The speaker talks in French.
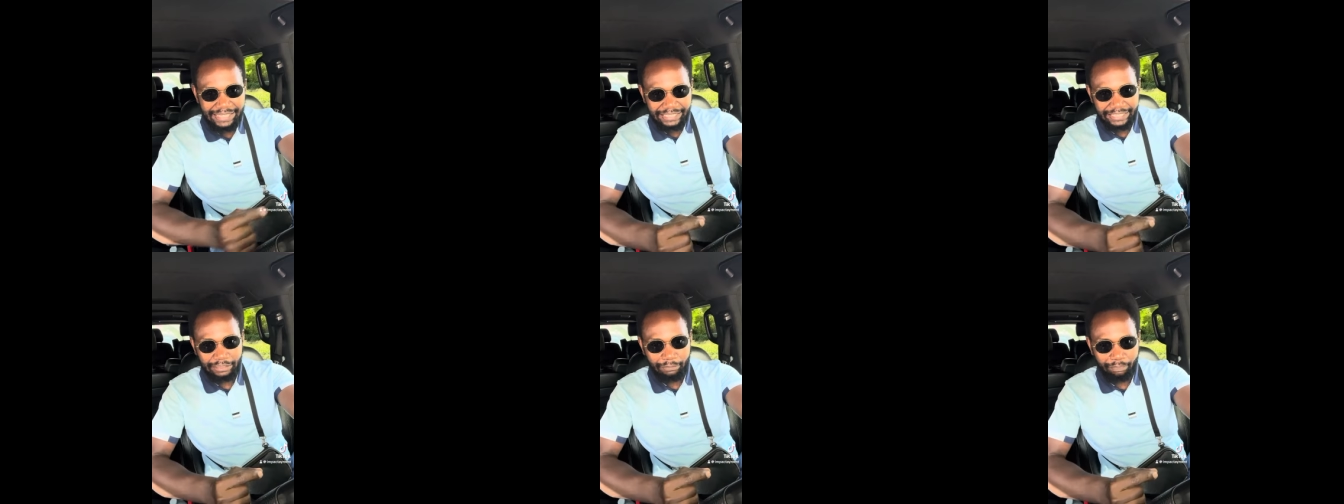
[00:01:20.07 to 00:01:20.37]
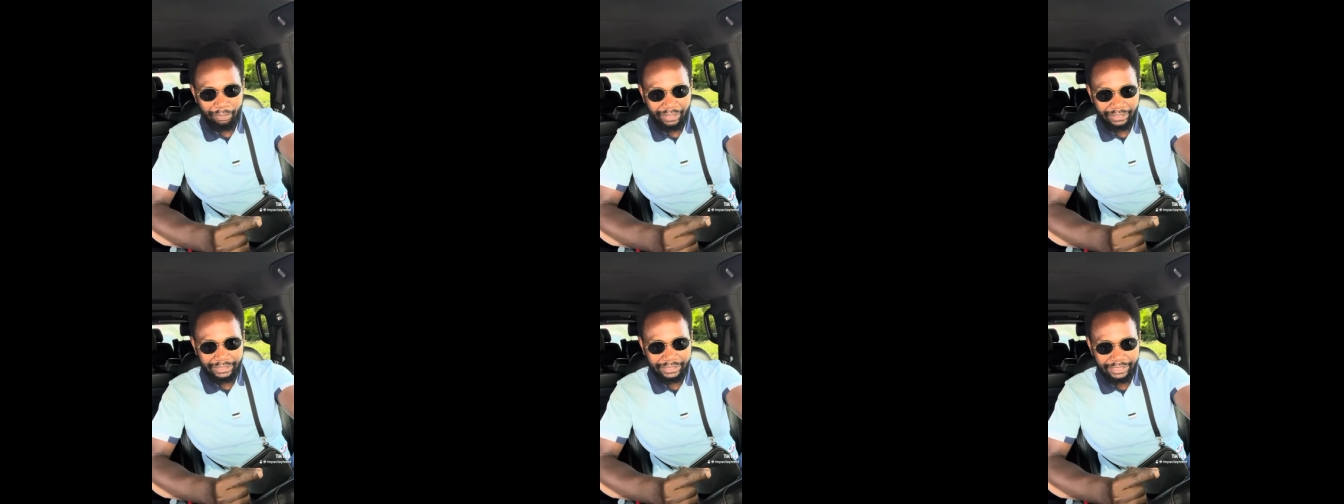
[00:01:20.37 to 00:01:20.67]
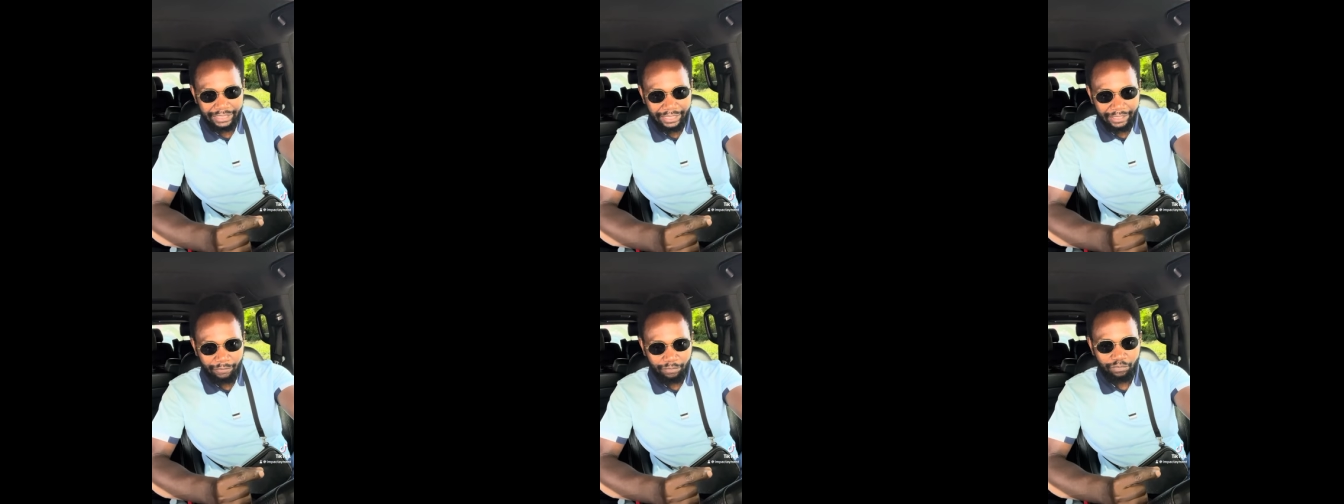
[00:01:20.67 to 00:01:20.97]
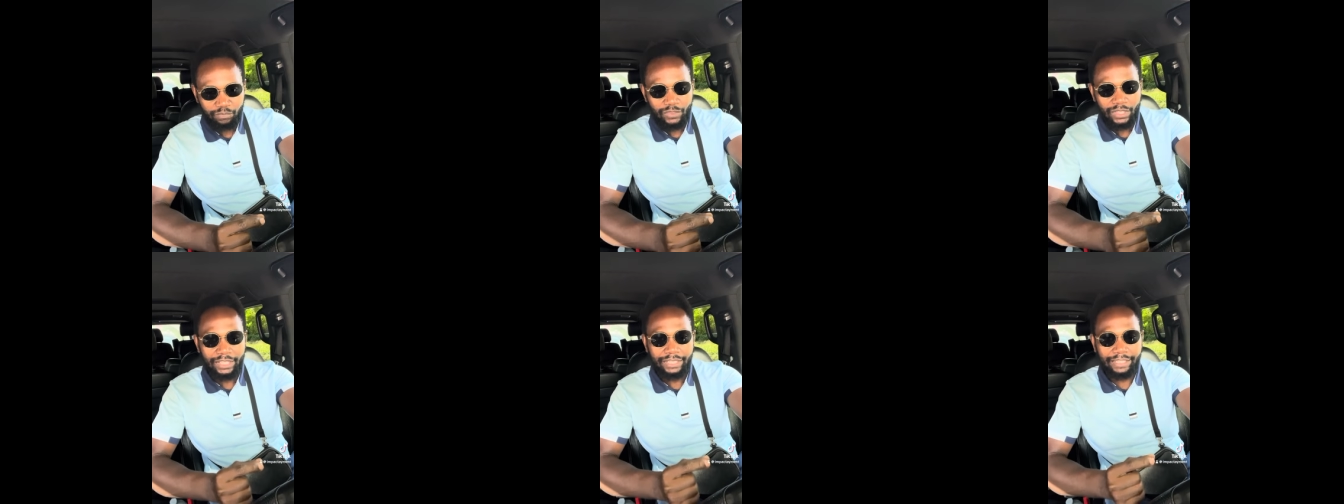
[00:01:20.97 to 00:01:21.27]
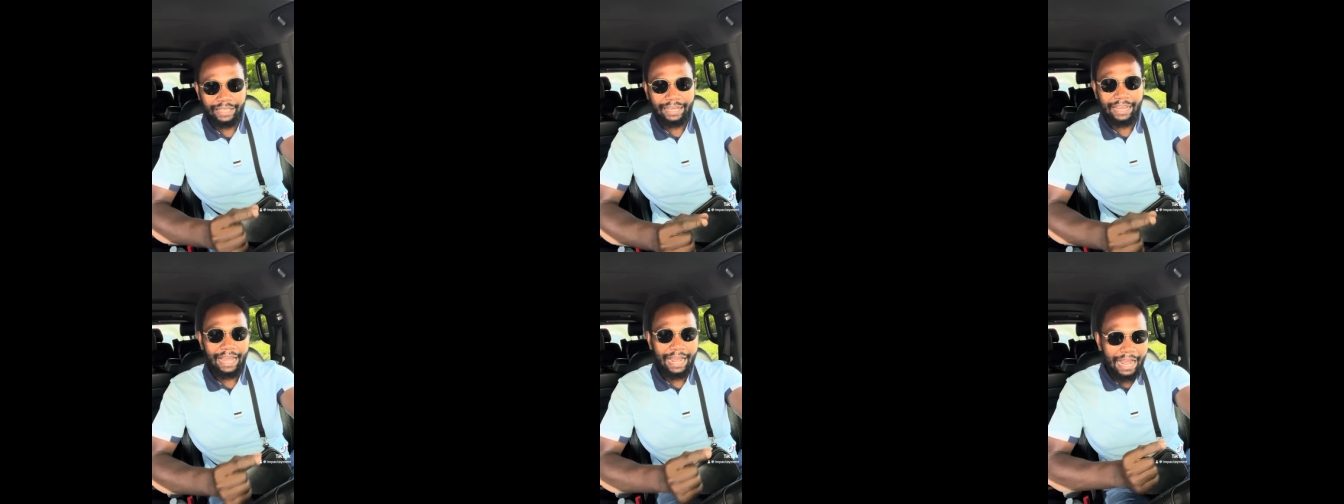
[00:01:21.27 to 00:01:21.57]
cette pensée,
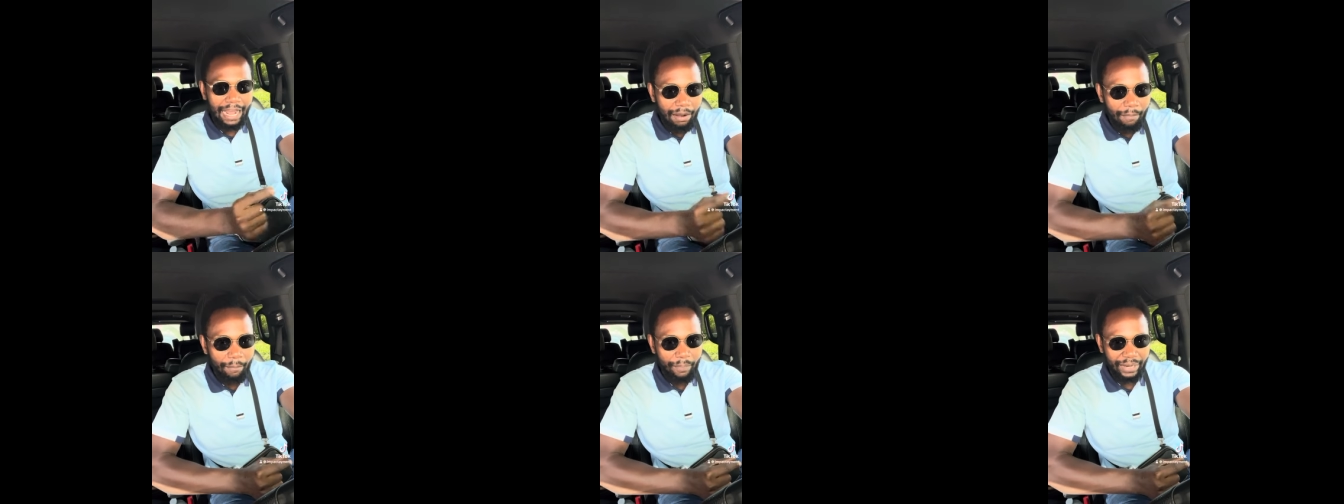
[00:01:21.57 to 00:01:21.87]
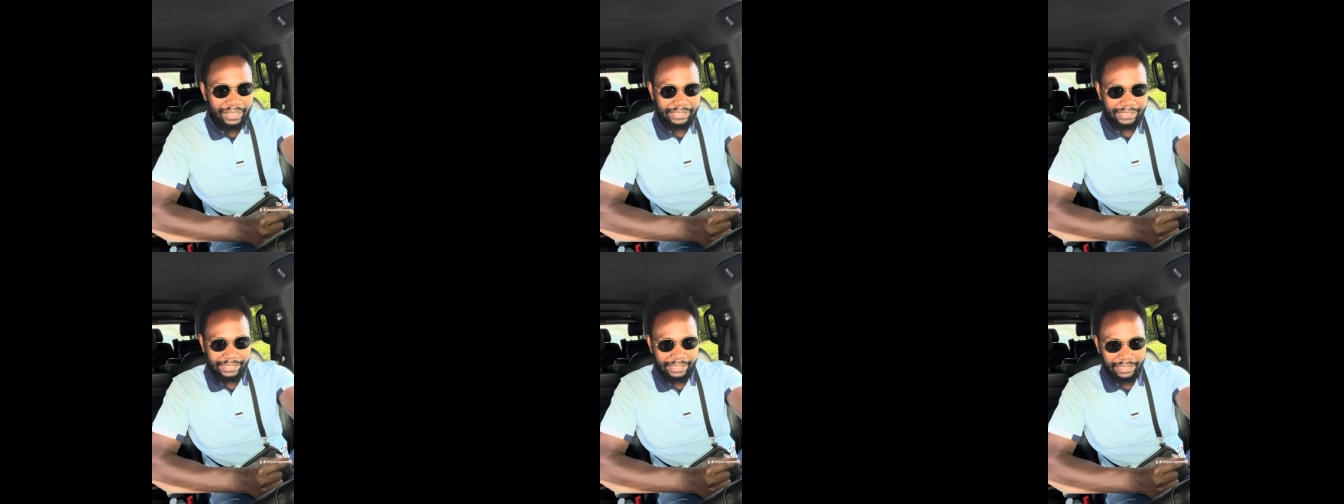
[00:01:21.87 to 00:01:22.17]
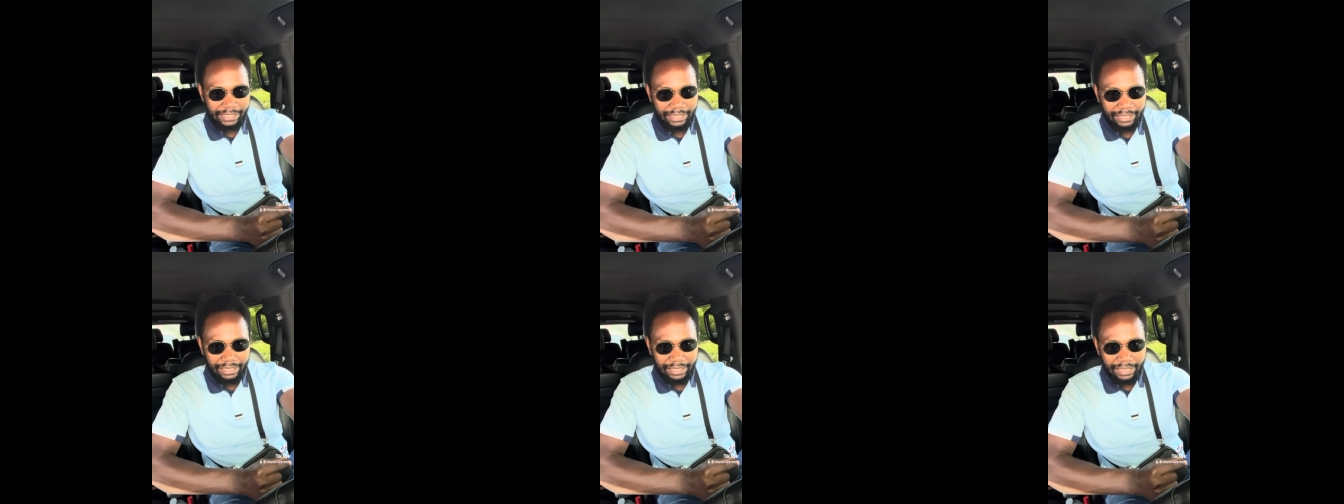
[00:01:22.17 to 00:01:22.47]
de la remplacer